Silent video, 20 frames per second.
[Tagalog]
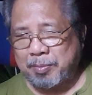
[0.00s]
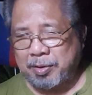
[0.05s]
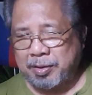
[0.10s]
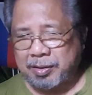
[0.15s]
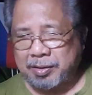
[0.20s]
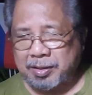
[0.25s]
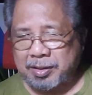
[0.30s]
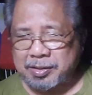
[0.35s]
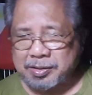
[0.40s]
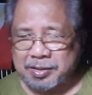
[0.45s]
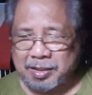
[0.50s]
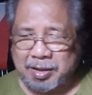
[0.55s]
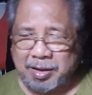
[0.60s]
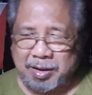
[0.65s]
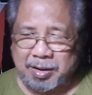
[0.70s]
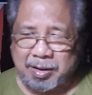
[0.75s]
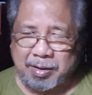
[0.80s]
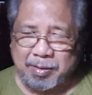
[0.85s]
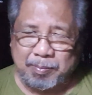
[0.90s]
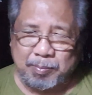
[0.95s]
naman ka sa
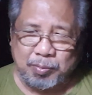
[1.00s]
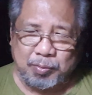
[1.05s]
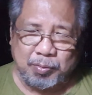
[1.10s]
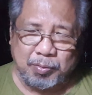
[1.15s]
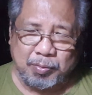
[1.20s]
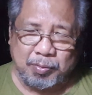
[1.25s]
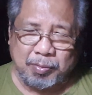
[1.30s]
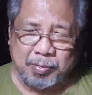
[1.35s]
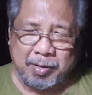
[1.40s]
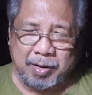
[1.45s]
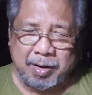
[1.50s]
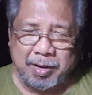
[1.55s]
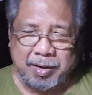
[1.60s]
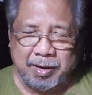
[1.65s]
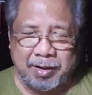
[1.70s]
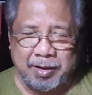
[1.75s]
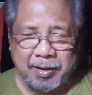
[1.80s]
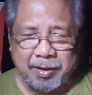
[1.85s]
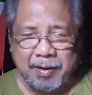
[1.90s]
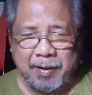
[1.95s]

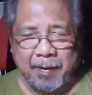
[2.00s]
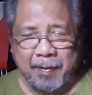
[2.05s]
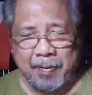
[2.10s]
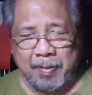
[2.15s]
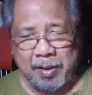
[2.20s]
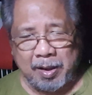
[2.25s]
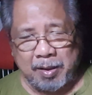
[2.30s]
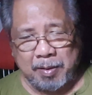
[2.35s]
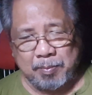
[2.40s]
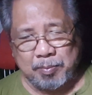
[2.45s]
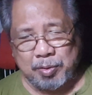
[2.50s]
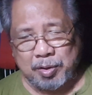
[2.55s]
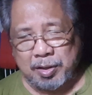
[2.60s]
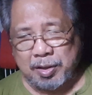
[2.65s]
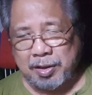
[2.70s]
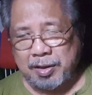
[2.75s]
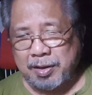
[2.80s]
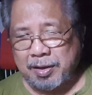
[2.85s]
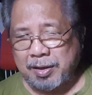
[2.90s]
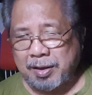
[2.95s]
buhay
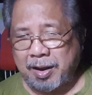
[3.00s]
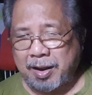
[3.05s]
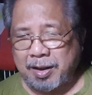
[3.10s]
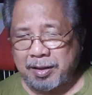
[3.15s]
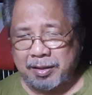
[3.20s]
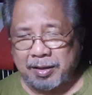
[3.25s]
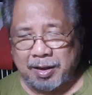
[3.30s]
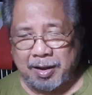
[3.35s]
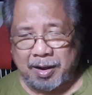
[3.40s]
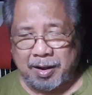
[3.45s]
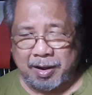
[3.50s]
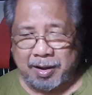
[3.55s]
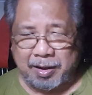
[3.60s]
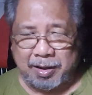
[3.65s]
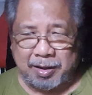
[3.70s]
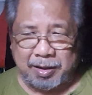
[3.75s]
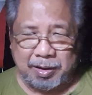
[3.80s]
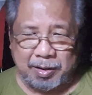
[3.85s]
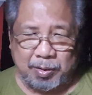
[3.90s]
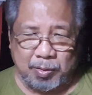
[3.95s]
Binata
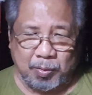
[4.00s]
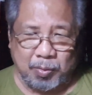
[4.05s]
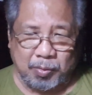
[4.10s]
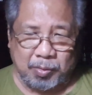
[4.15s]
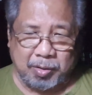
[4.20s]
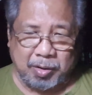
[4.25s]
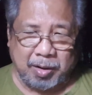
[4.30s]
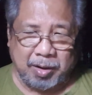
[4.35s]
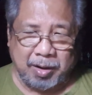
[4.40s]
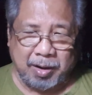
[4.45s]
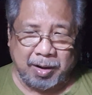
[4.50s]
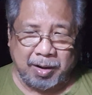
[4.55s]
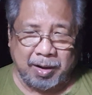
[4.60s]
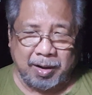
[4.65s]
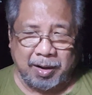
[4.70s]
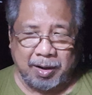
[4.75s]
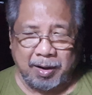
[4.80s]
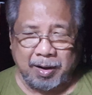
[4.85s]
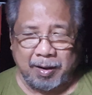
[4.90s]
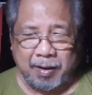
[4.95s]
ay dukha
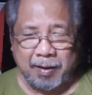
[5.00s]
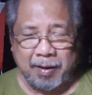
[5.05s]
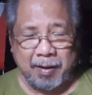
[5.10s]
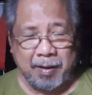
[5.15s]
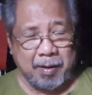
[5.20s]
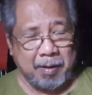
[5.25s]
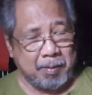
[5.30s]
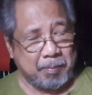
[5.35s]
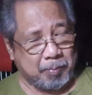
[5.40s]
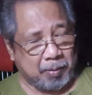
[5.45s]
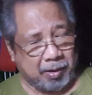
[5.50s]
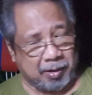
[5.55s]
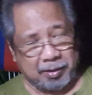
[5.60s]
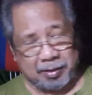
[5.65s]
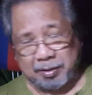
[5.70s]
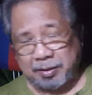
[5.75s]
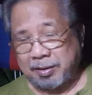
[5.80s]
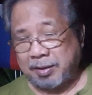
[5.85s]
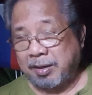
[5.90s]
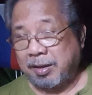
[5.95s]
Pag
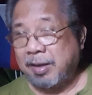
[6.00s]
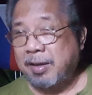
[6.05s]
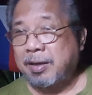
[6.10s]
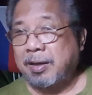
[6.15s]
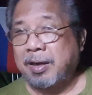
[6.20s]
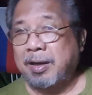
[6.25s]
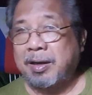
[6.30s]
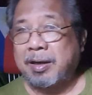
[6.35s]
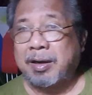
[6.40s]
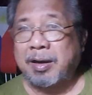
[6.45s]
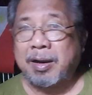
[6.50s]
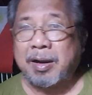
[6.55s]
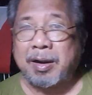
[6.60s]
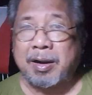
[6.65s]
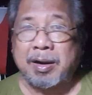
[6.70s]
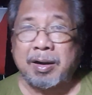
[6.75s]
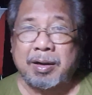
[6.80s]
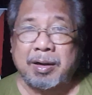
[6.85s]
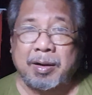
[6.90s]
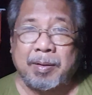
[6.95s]
di ka
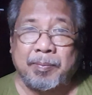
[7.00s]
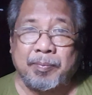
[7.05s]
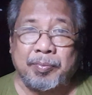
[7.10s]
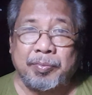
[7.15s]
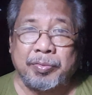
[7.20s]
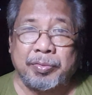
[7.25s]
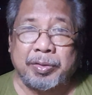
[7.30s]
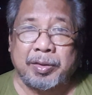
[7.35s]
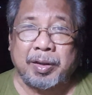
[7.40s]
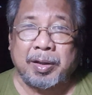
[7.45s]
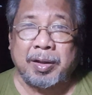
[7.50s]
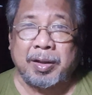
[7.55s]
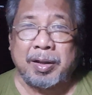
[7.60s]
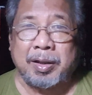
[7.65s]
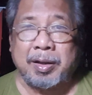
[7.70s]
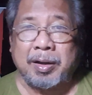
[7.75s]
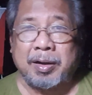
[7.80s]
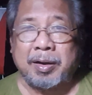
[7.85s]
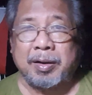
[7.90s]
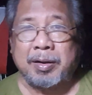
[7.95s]

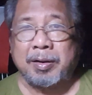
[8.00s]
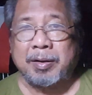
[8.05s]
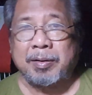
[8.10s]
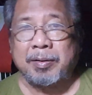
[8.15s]
nakantang